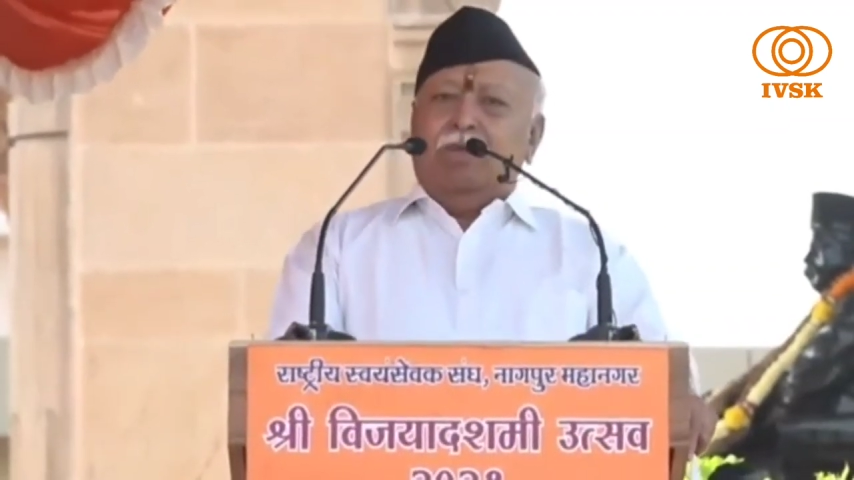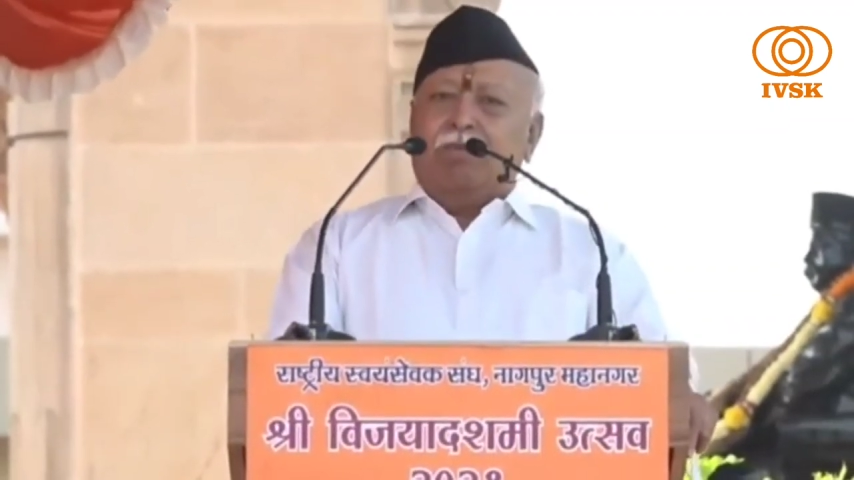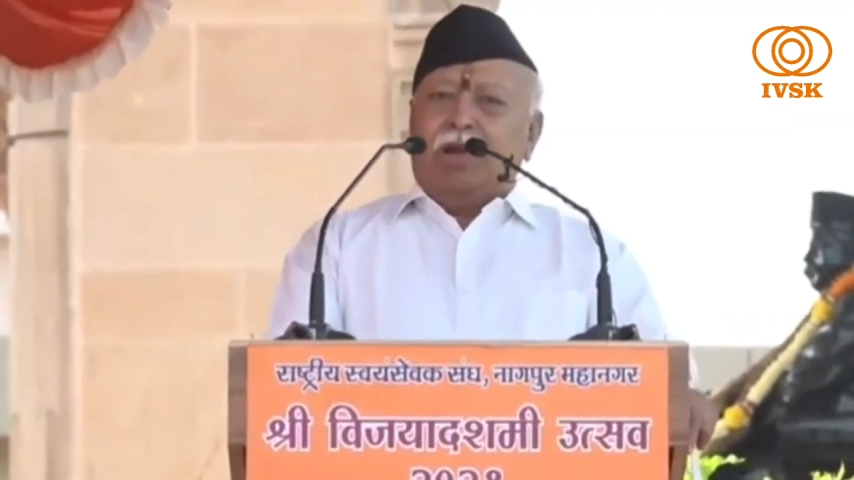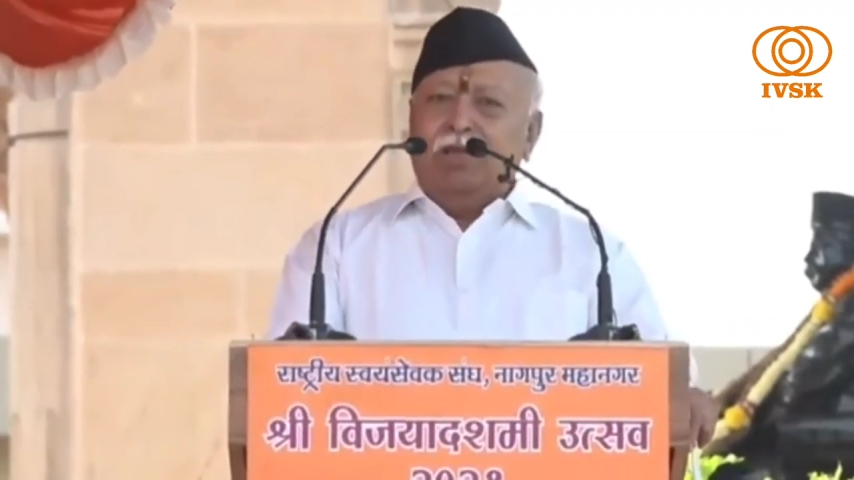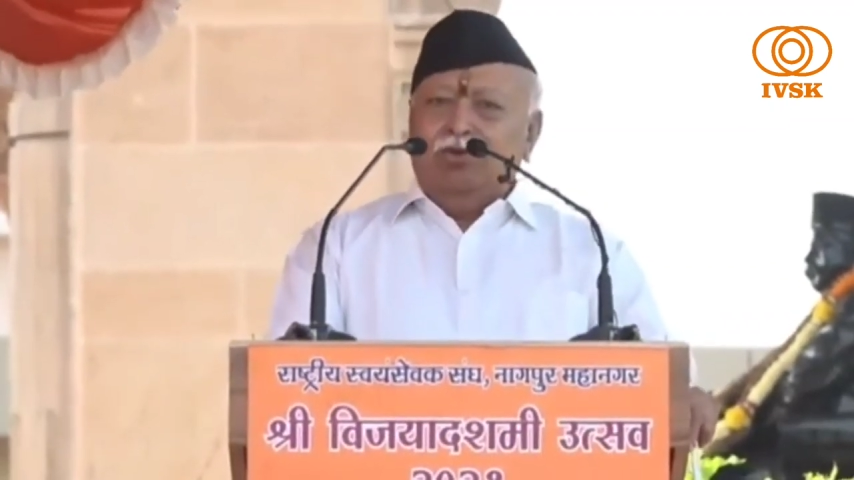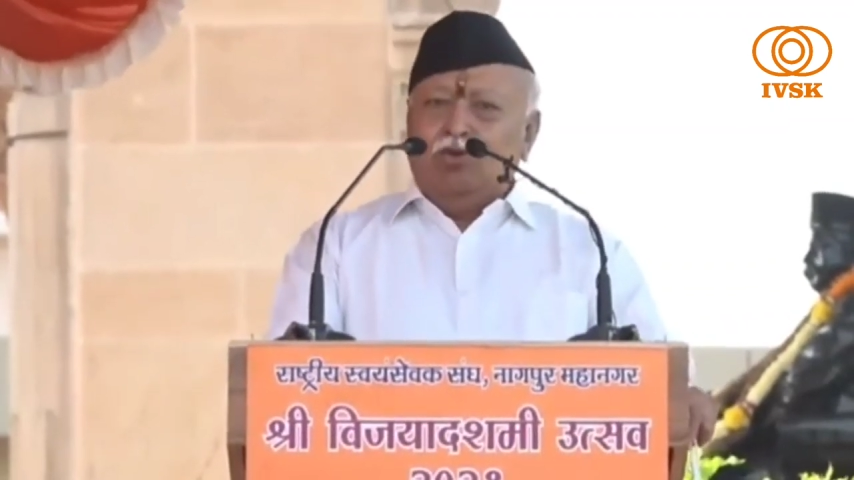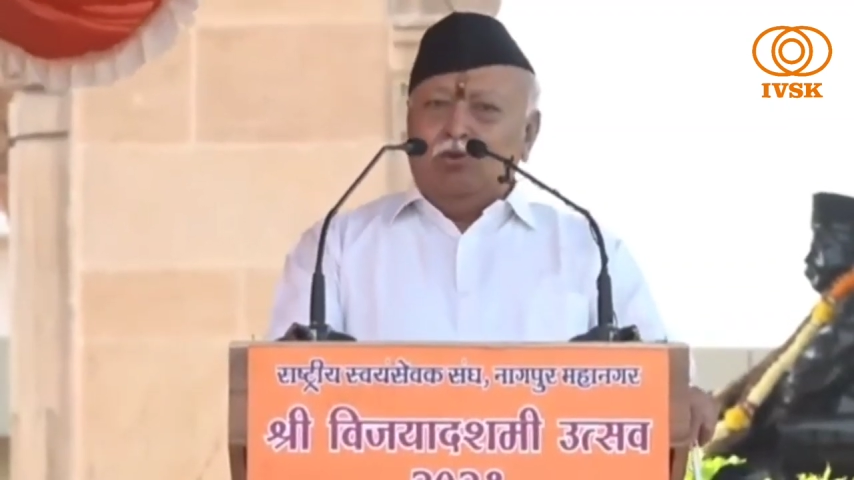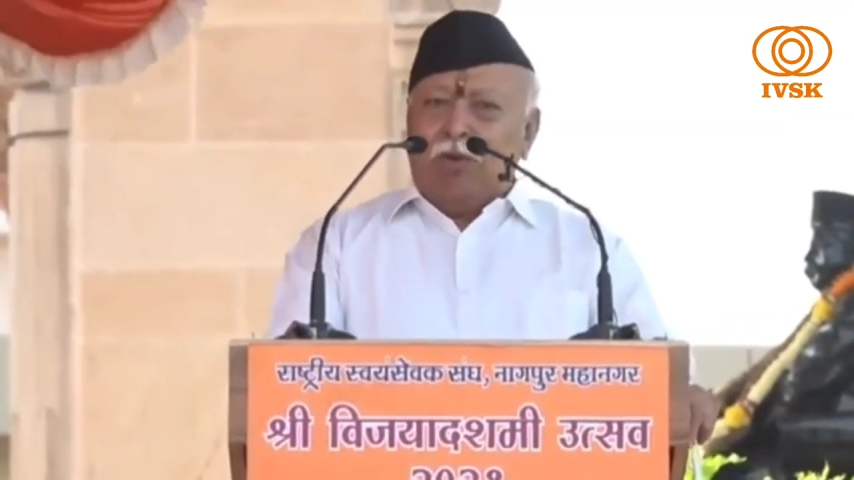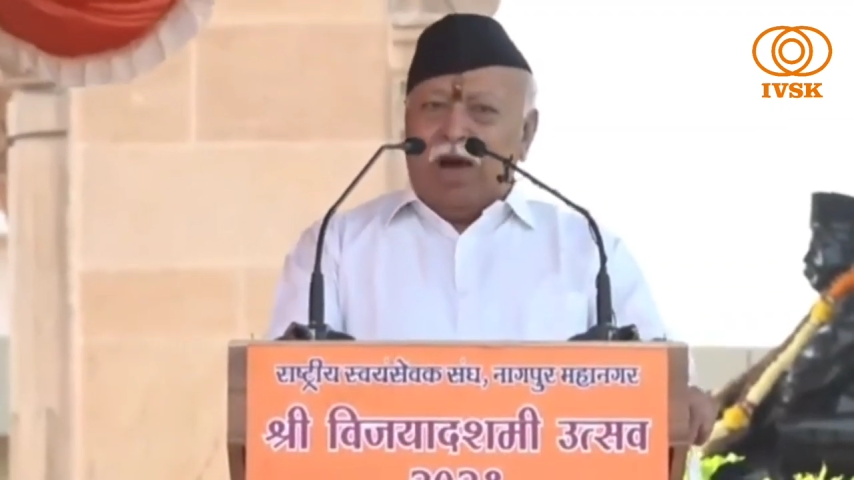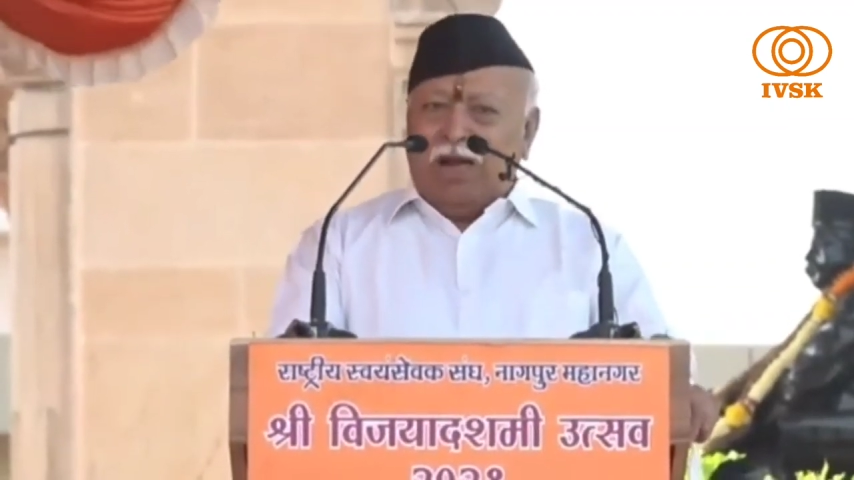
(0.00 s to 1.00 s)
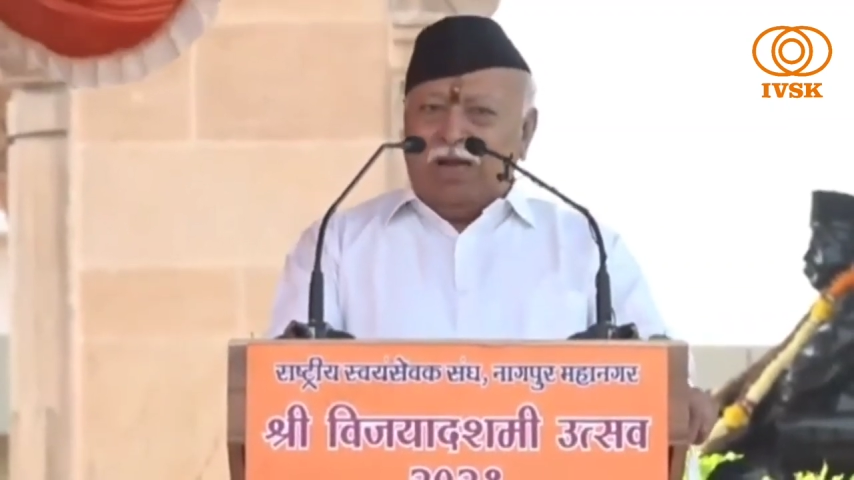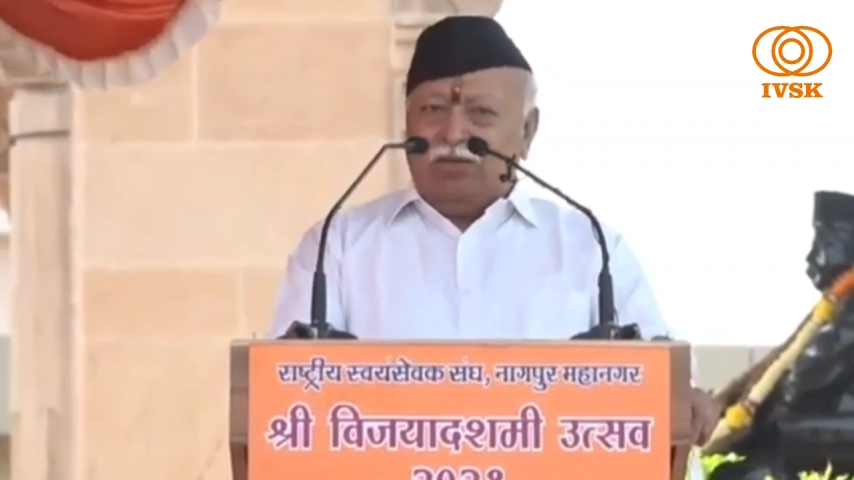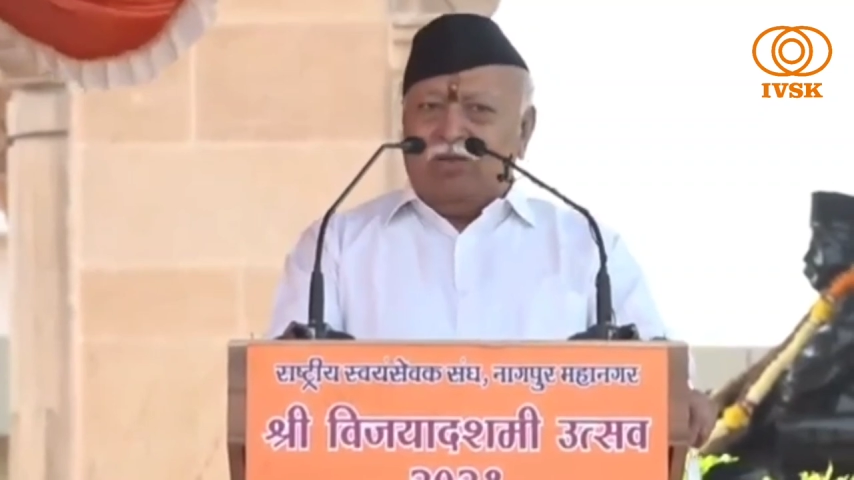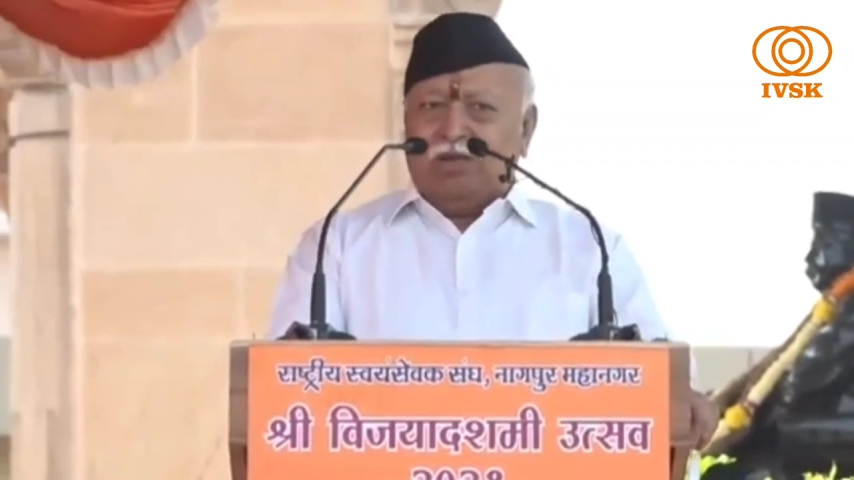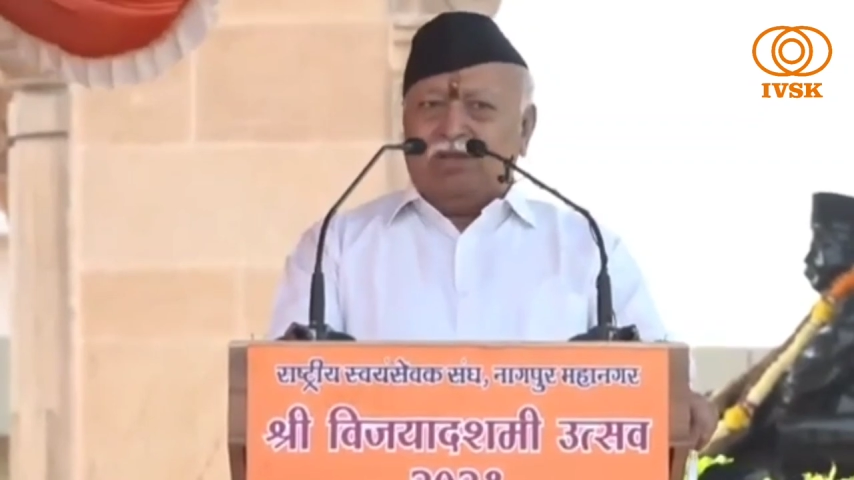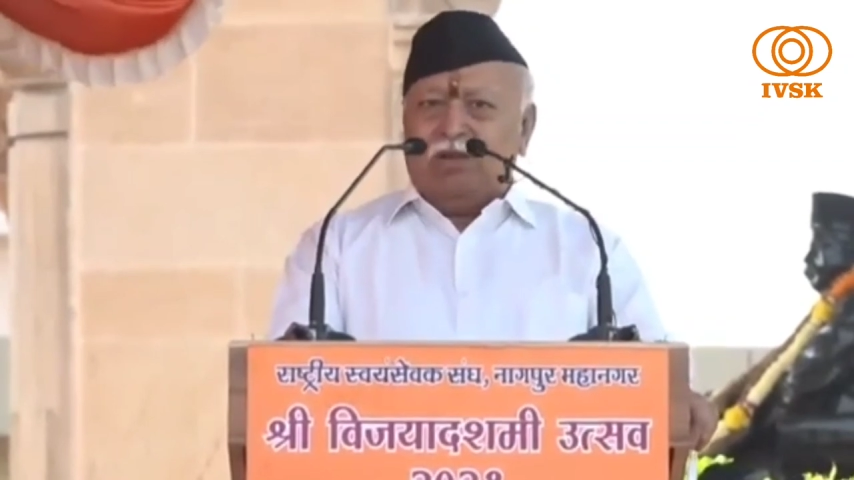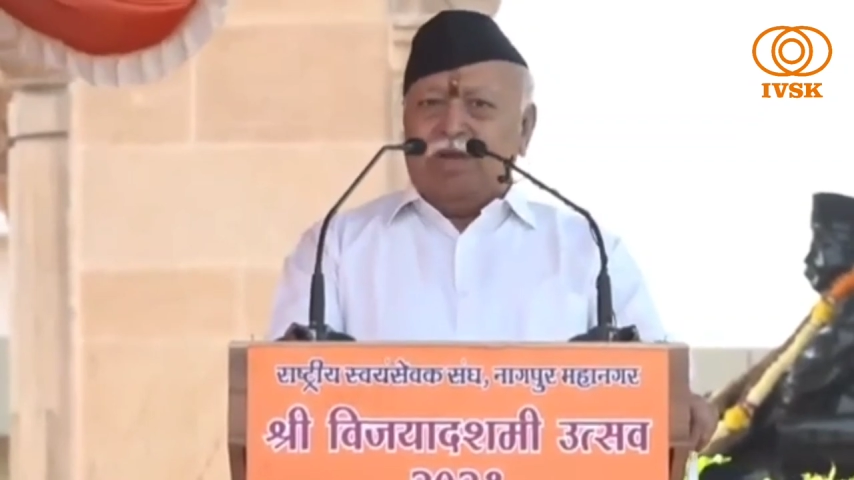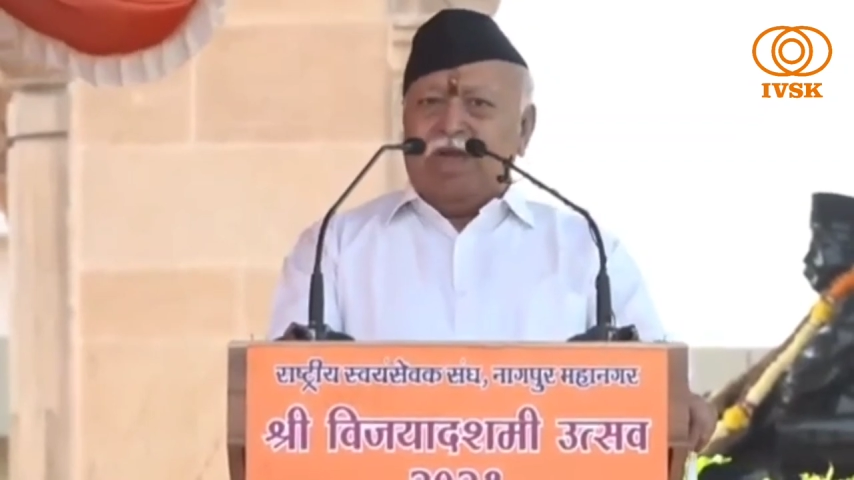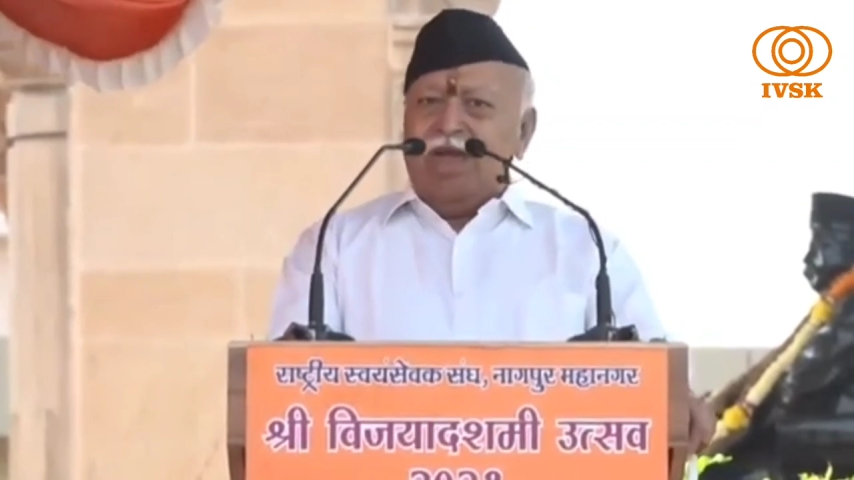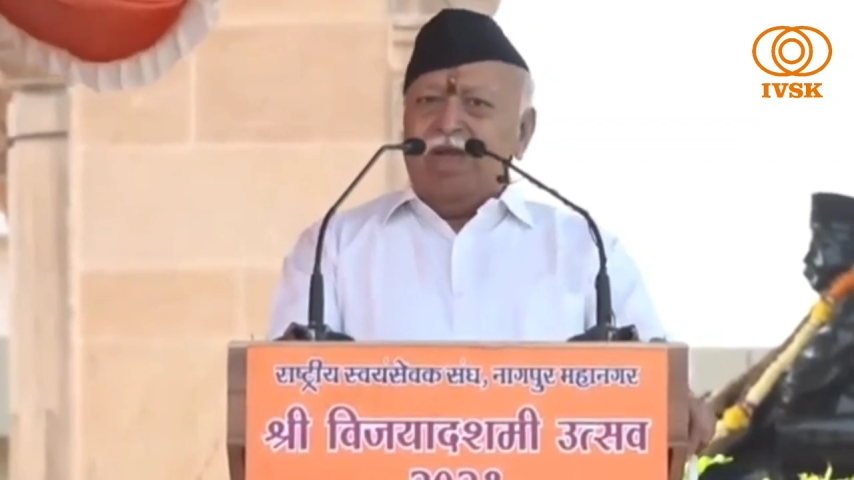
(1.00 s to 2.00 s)
परंतु भारतवर्ष
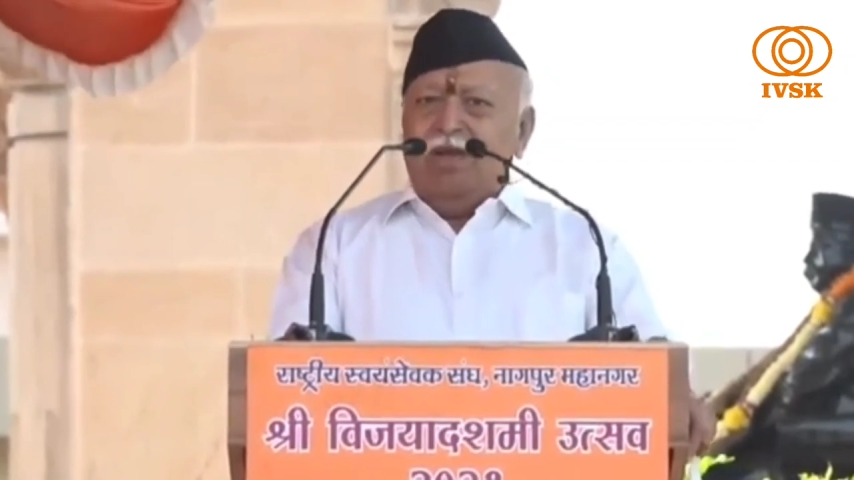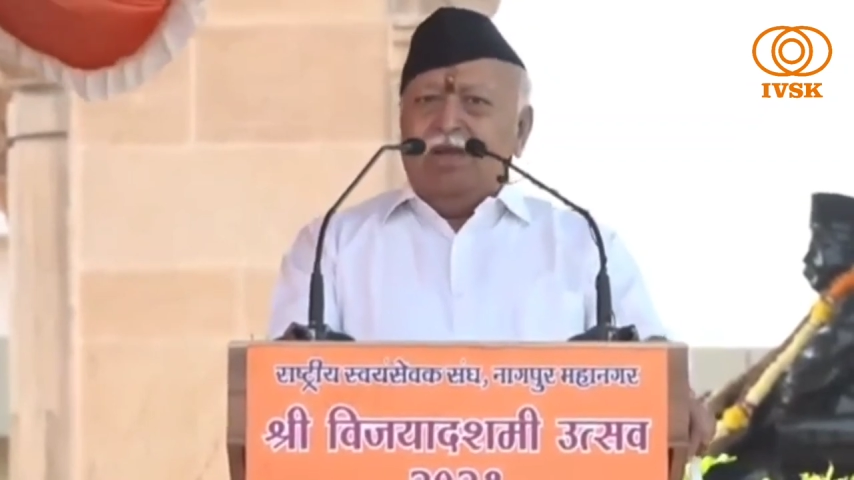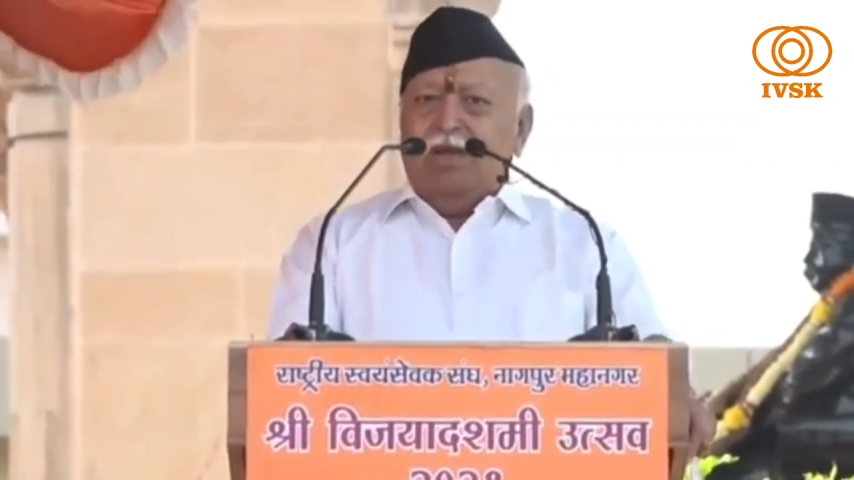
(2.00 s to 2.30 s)
में